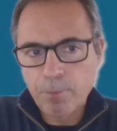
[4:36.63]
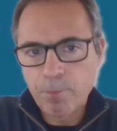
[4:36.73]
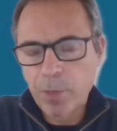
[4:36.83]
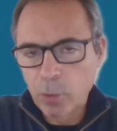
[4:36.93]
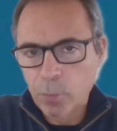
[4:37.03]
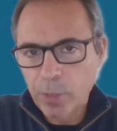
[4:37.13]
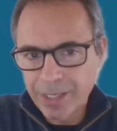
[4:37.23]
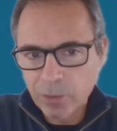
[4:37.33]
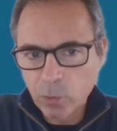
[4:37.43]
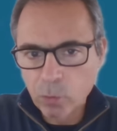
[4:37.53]
pelo
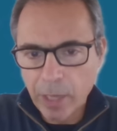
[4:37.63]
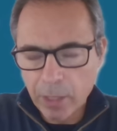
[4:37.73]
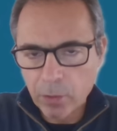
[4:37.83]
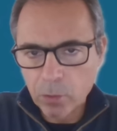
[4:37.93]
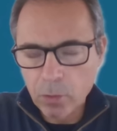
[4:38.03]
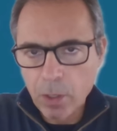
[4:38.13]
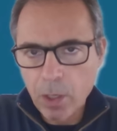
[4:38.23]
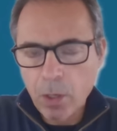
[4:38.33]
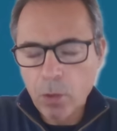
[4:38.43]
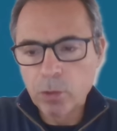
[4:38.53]
planeta Urano,
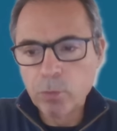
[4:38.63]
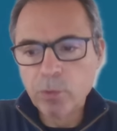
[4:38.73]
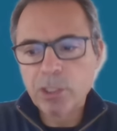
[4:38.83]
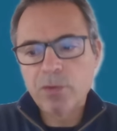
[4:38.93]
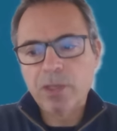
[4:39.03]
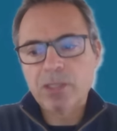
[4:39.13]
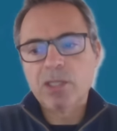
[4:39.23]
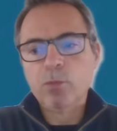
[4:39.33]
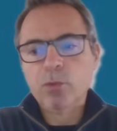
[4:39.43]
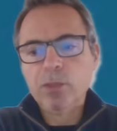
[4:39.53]
onde muitas vezes
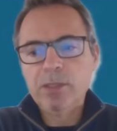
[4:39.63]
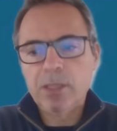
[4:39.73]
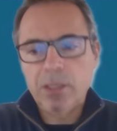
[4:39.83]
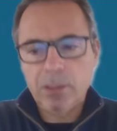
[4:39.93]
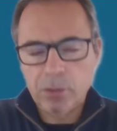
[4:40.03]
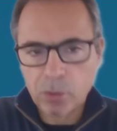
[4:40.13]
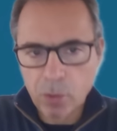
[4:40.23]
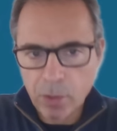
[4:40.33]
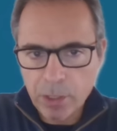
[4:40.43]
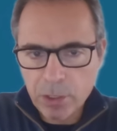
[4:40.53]
simboliza
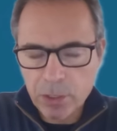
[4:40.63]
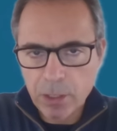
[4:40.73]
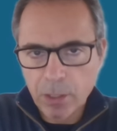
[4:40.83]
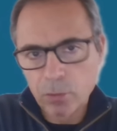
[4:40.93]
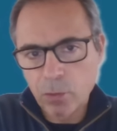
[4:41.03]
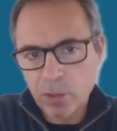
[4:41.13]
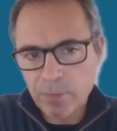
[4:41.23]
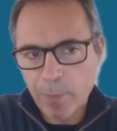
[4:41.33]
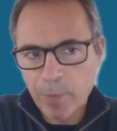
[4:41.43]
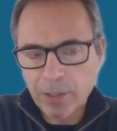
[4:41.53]
zonas no nosso
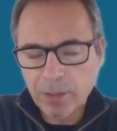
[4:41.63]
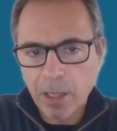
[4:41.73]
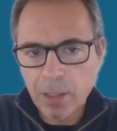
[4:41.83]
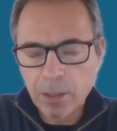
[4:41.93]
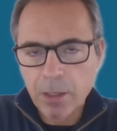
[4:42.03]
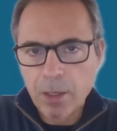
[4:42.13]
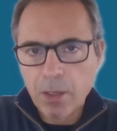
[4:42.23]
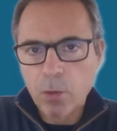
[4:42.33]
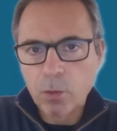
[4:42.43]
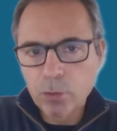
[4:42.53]
mapa natal
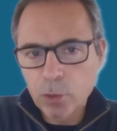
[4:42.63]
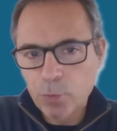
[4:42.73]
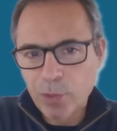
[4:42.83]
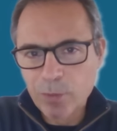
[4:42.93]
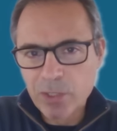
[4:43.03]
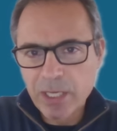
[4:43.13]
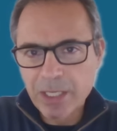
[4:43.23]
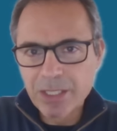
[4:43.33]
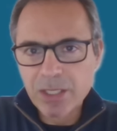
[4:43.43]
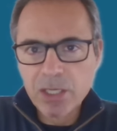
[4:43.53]
onde nós podemos
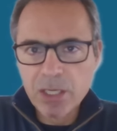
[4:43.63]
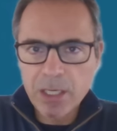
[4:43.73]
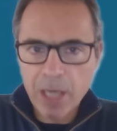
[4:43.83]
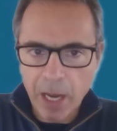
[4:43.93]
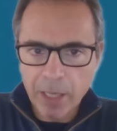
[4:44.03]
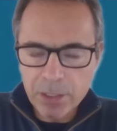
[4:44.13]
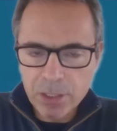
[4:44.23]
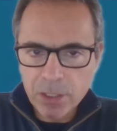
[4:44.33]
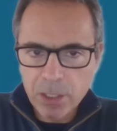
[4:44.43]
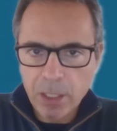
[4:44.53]
ser
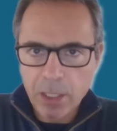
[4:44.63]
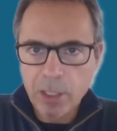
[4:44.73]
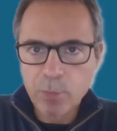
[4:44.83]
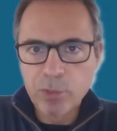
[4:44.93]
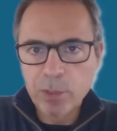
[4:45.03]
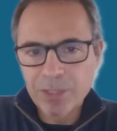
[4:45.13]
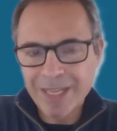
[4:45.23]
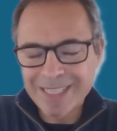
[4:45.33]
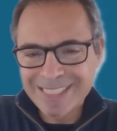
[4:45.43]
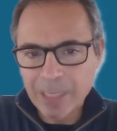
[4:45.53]
geniais e podemos
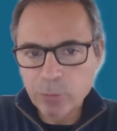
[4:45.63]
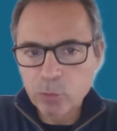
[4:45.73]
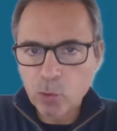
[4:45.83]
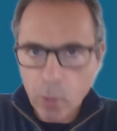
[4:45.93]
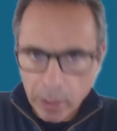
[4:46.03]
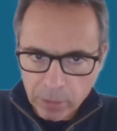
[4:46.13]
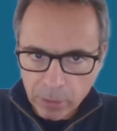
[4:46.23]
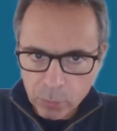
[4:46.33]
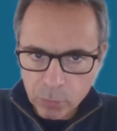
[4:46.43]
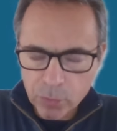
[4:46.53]
dar saltos
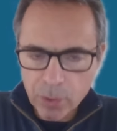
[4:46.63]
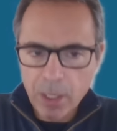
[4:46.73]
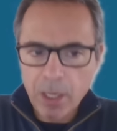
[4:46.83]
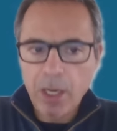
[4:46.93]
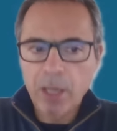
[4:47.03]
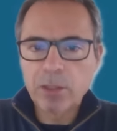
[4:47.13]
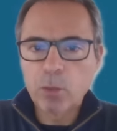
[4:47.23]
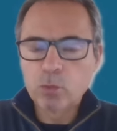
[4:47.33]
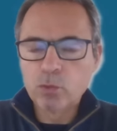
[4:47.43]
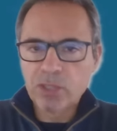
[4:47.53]
quânticos.
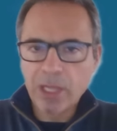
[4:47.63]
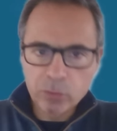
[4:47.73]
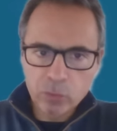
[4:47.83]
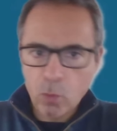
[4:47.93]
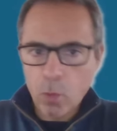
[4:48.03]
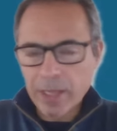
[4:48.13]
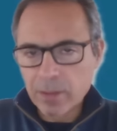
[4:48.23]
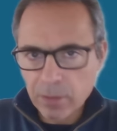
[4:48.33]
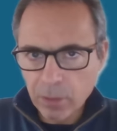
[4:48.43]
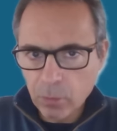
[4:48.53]
Então, o salto
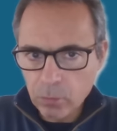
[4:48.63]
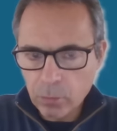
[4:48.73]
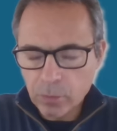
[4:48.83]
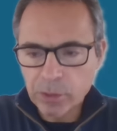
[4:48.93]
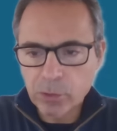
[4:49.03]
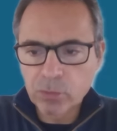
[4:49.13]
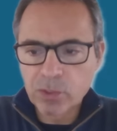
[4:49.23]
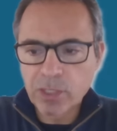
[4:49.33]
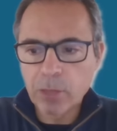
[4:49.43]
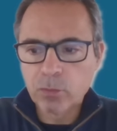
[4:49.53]
quântico, ou seja, um
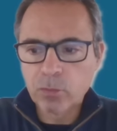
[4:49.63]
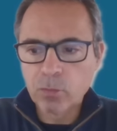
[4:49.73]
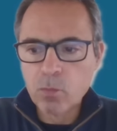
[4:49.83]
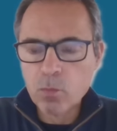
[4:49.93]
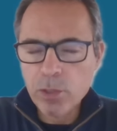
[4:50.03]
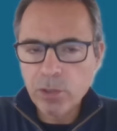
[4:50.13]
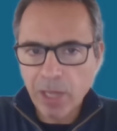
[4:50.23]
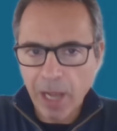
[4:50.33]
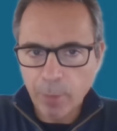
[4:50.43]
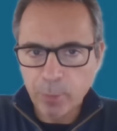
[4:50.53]
salto muito
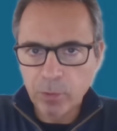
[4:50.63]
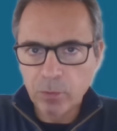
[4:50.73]
rápido,